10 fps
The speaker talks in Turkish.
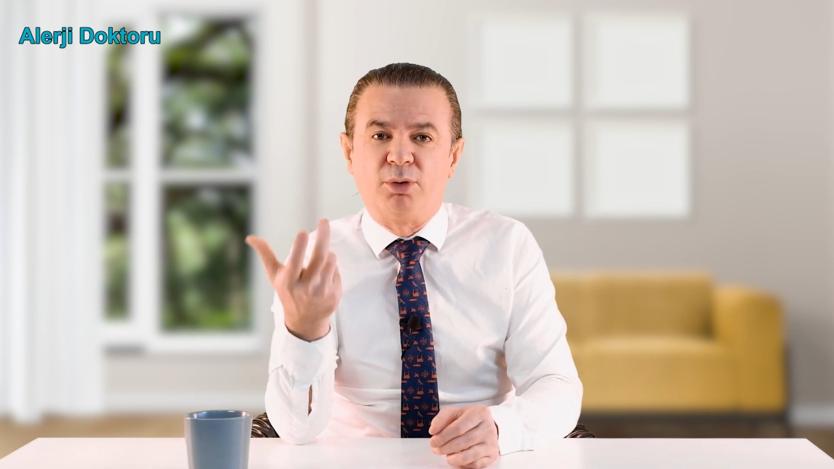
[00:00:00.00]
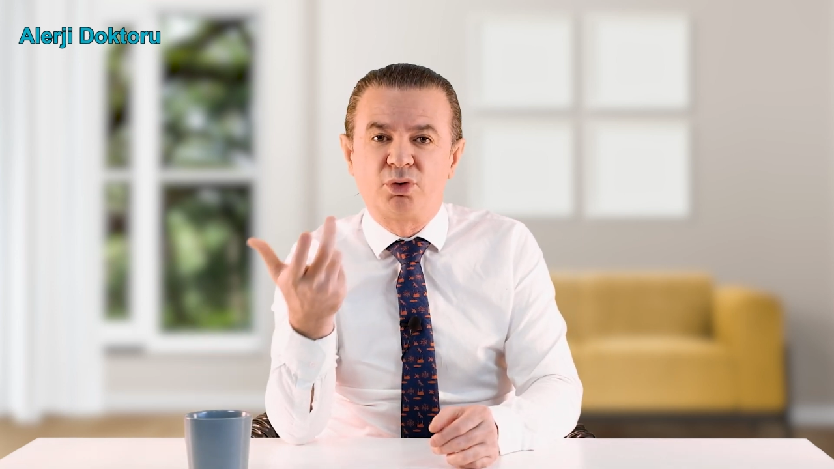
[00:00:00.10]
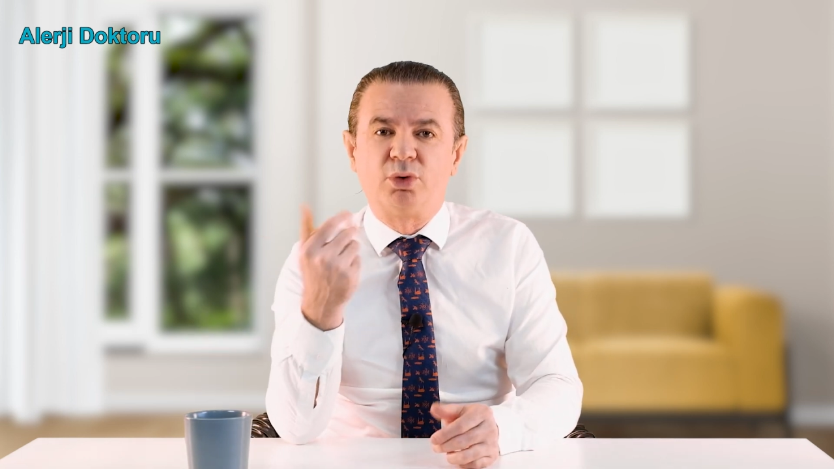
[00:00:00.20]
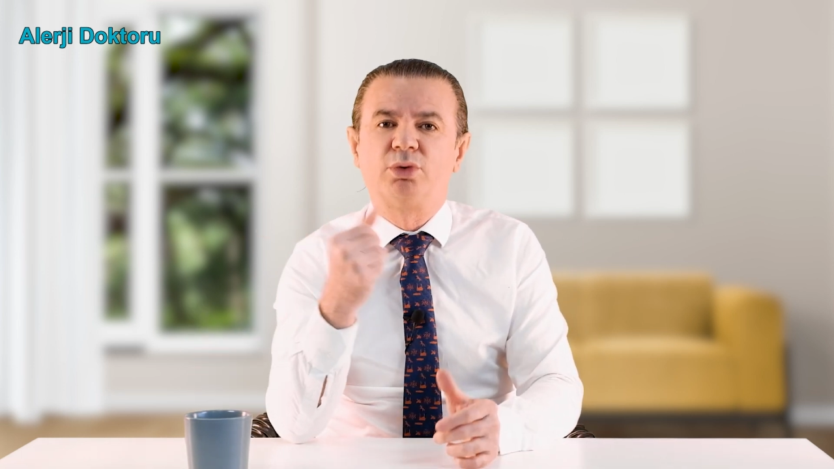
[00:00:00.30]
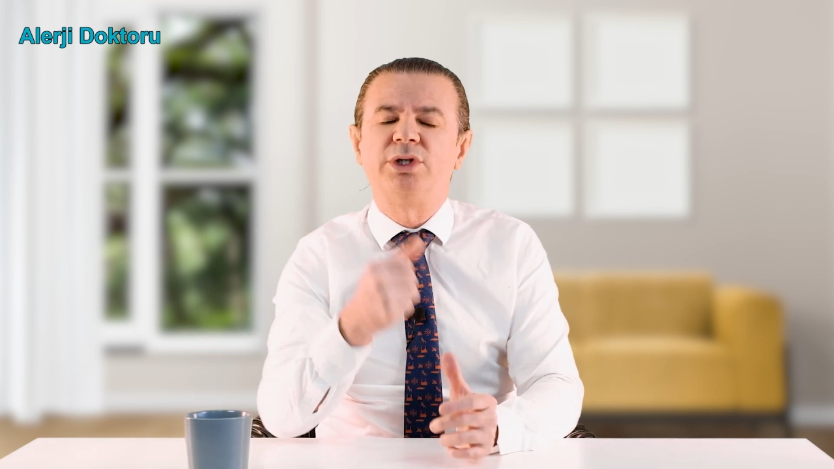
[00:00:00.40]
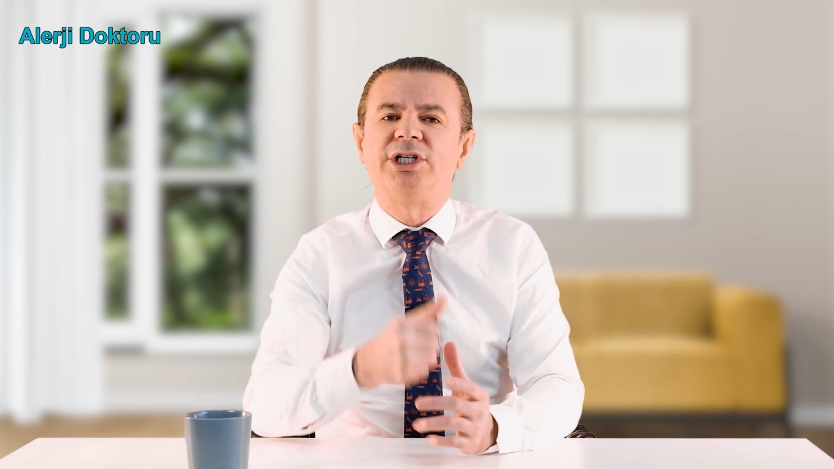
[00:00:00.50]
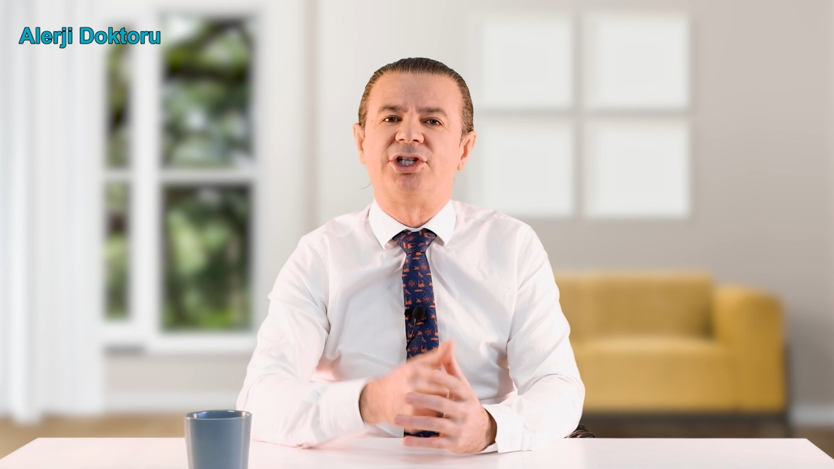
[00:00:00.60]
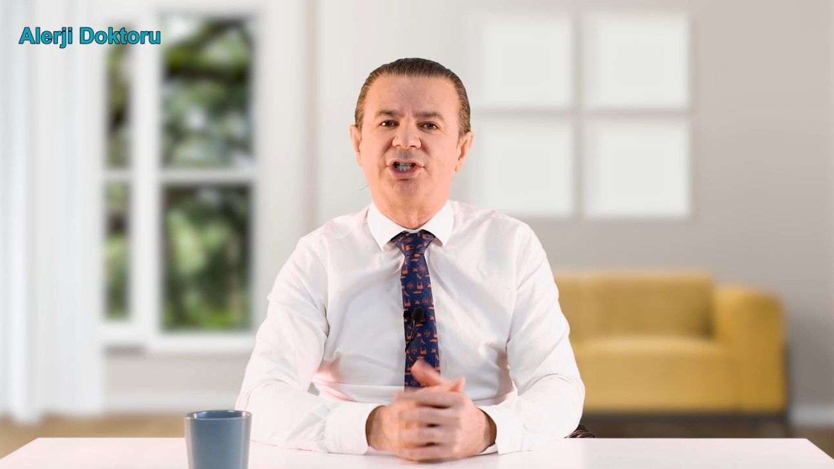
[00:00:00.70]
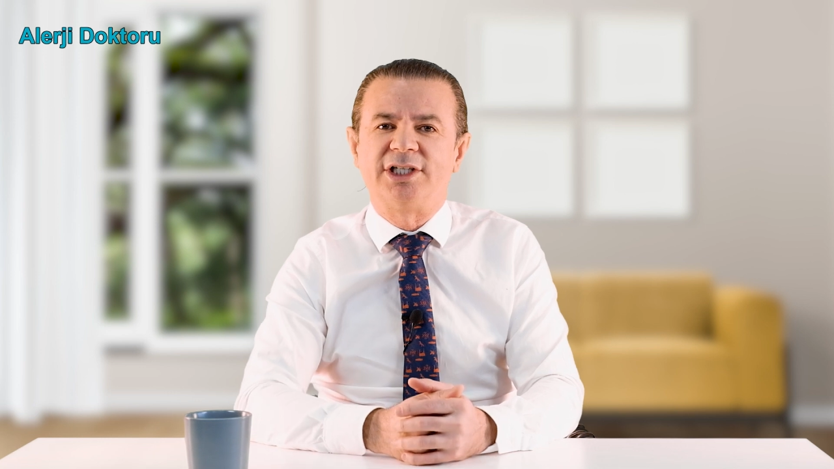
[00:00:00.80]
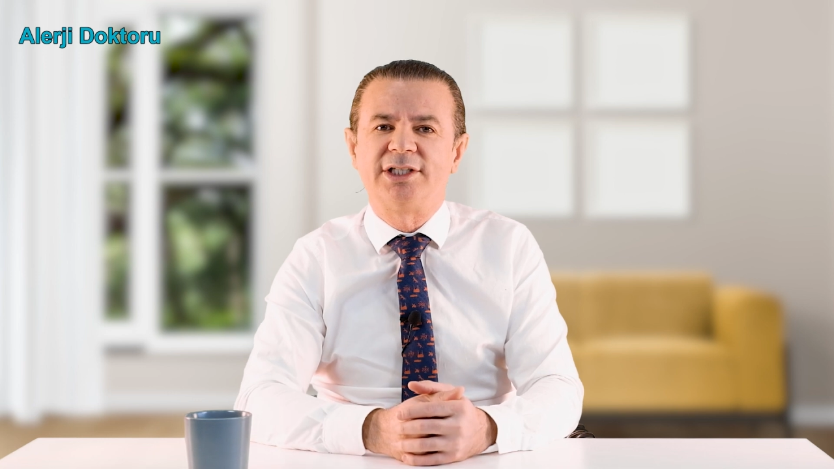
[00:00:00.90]
bozulduğu
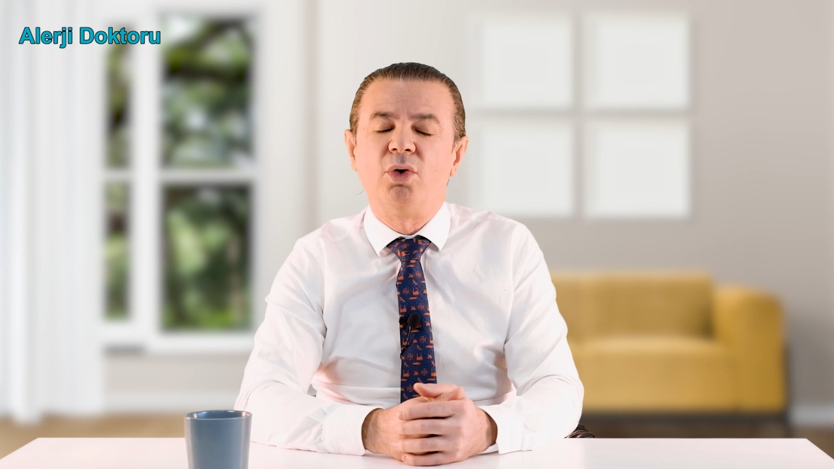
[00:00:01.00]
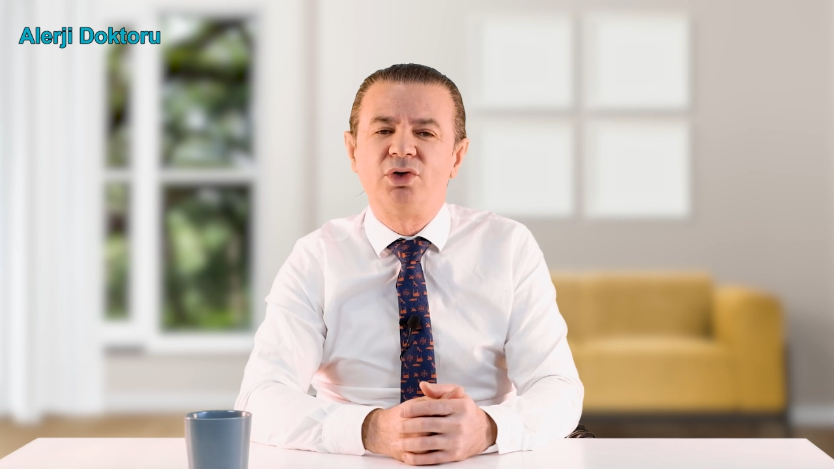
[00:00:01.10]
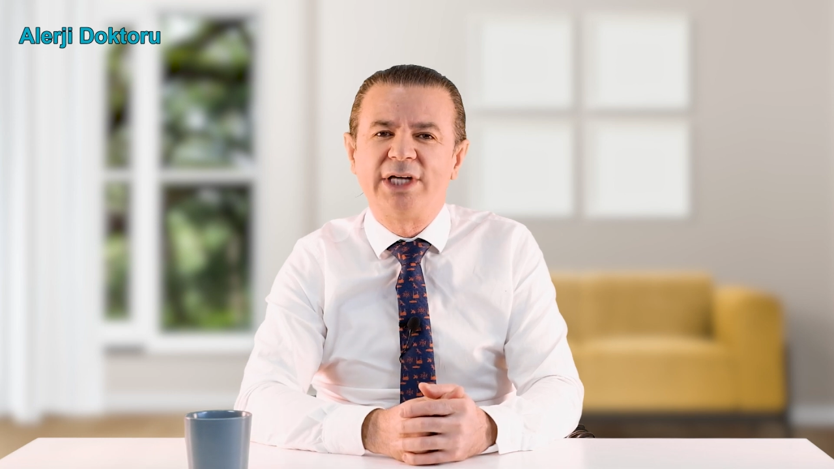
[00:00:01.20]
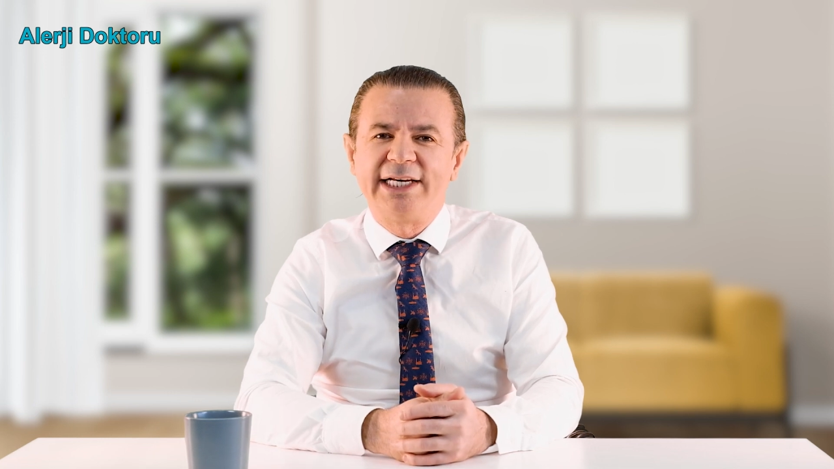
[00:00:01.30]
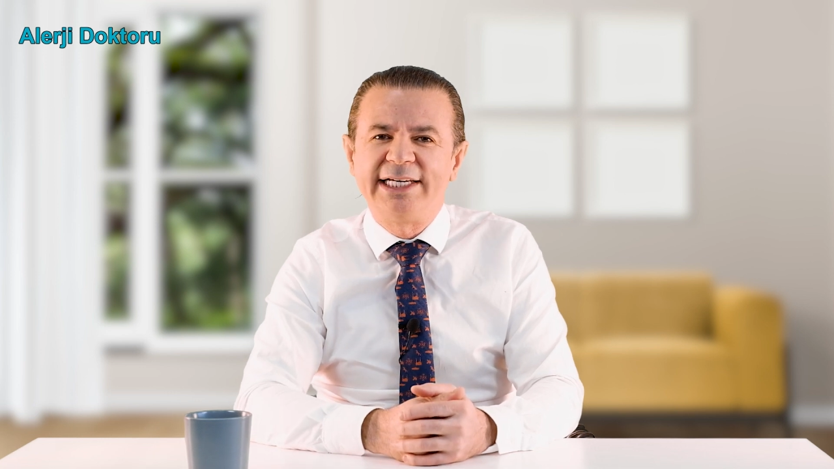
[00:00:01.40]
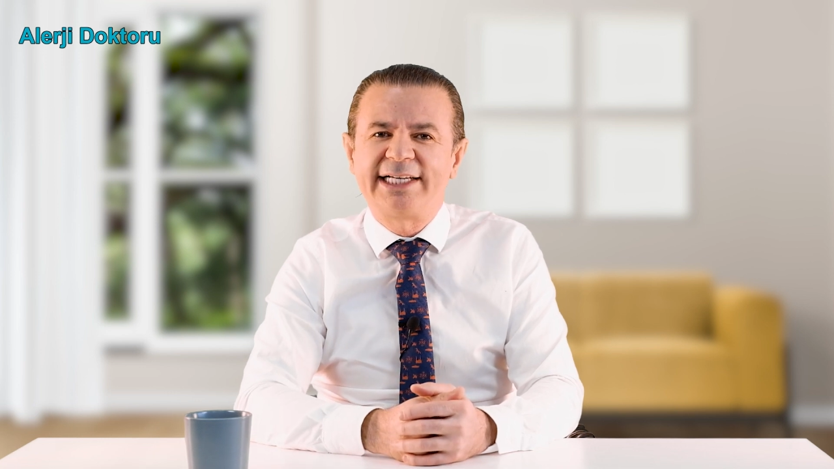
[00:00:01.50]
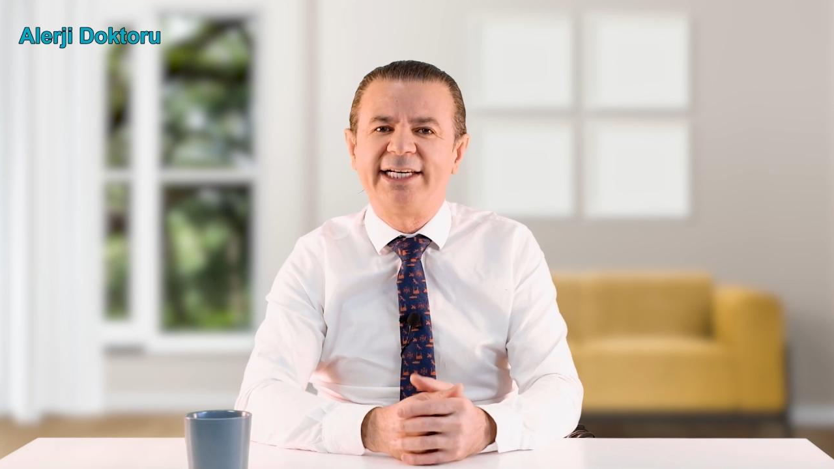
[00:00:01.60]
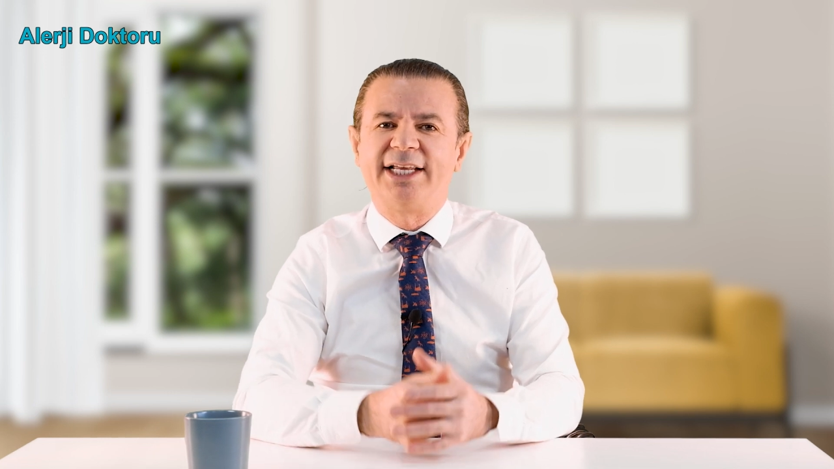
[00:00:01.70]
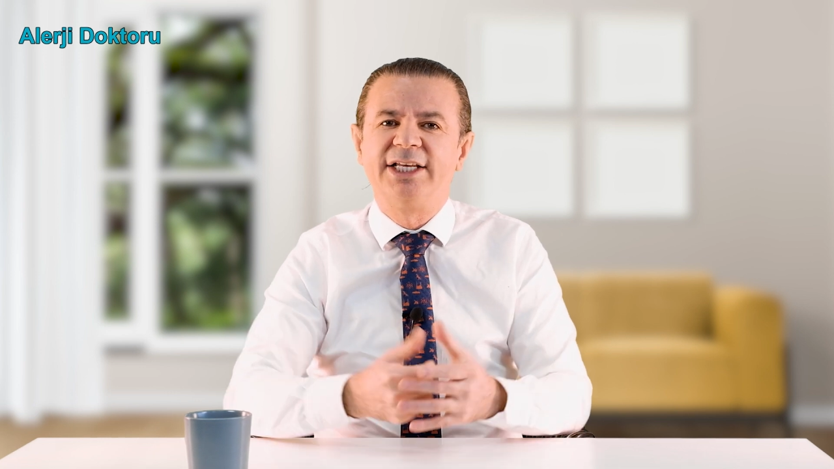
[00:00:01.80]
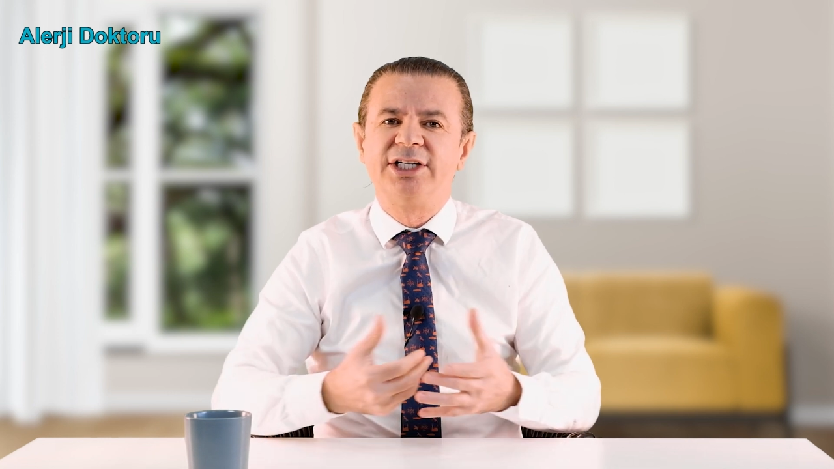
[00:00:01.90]
için özellikle